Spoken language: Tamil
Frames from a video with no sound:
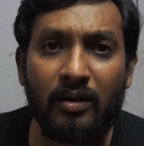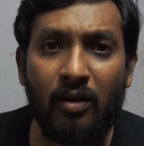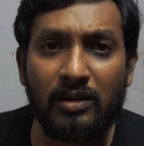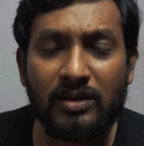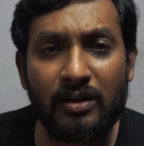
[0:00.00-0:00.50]

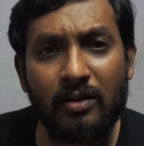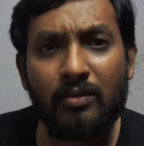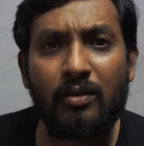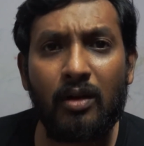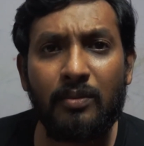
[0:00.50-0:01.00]
கால்
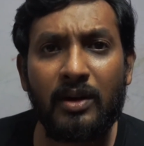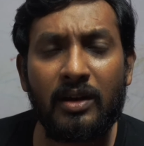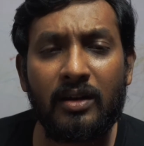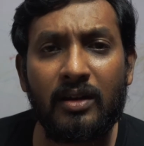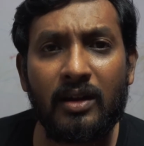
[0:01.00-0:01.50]
சென்டருக்கும் கால்
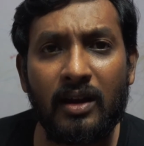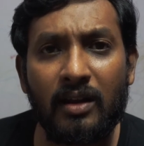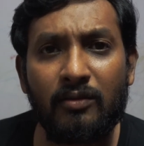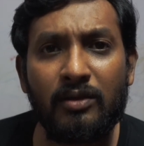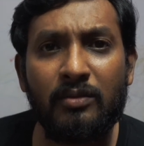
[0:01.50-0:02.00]
பண்ணிவிட்டேன்
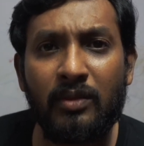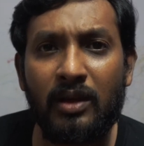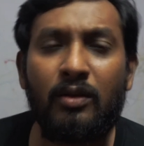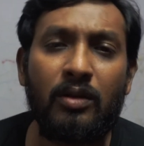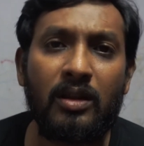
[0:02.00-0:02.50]
எல்லாரும் வந்து
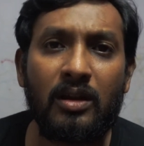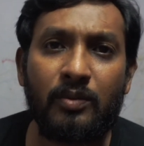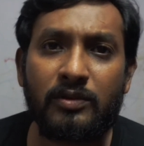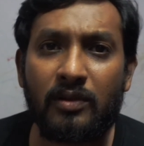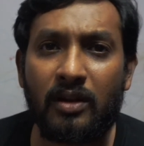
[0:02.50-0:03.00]
மெயில் ஒண்டி தான்
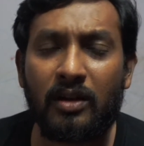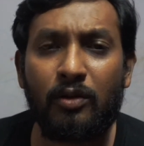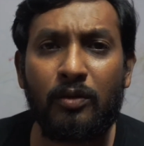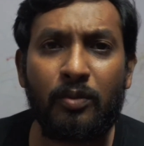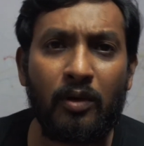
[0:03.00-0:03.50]
அனுப்ப சொல்கிறாங்க
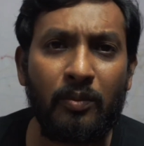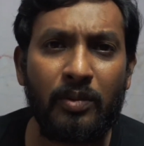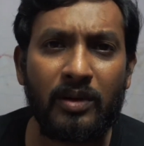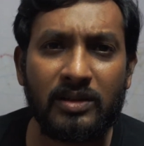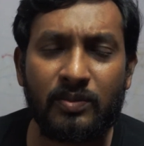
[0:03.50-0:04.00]
ஒரு
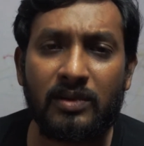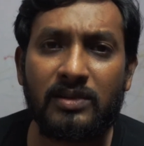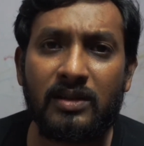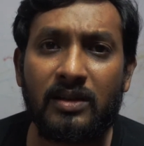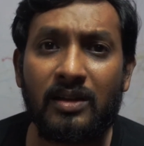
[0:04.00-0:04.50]
ப்ராப்பர்
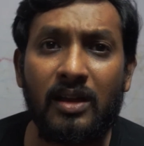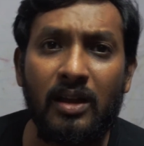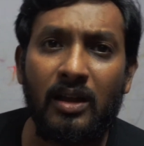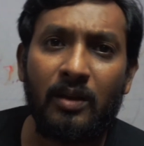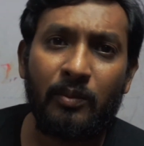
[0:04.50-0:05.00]
ரெஸ்பான்ஸே இல்லை
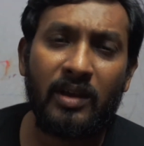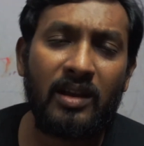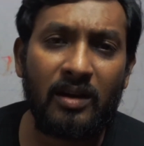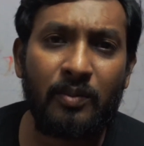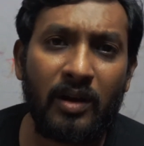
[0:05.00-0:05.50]

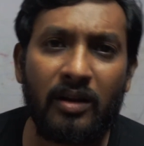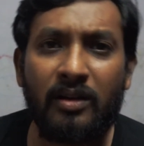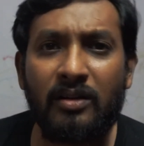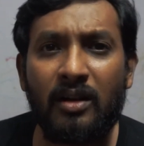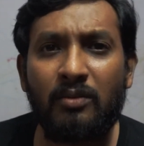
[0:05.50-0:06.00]
மெயில் அனுப்புனா
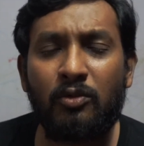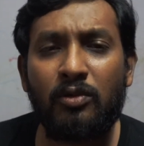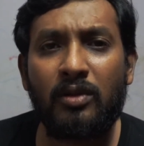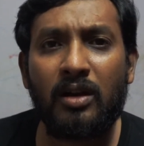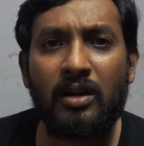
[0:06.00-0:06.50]
ரெண்டு நாள்
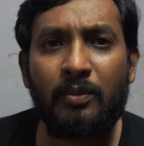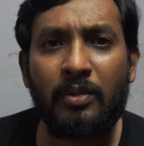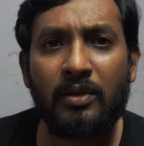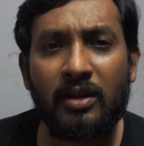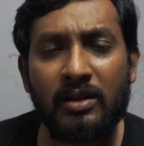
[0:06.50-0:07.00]
மூணு நாளுக்கு
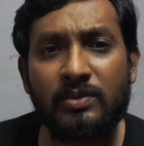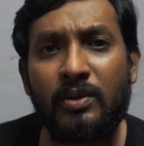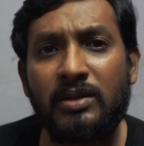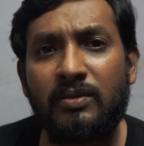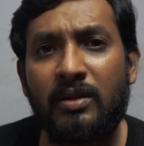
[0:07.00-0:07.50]
அப்புறம் தான்
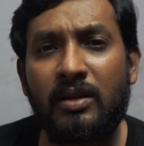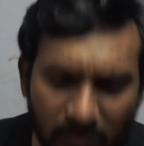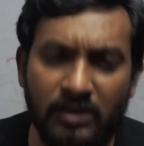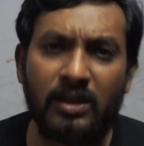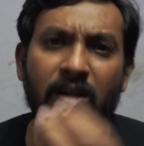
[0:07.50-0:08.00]
ரெஸ்பான்ஸ் வருது
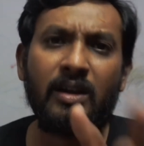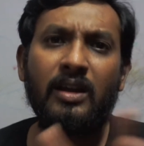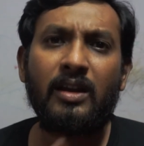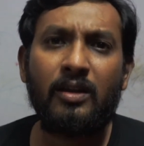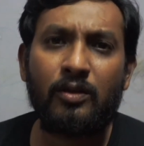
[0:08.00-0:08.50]
சரி
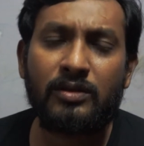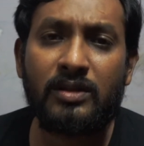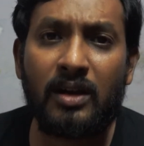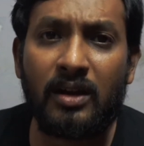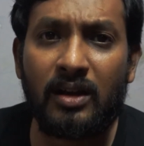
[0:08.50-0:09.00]
நான் என்ன
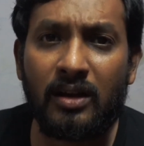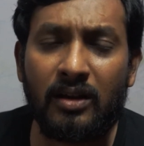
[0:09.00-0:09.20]
யோசிச்சிட்டேன்னா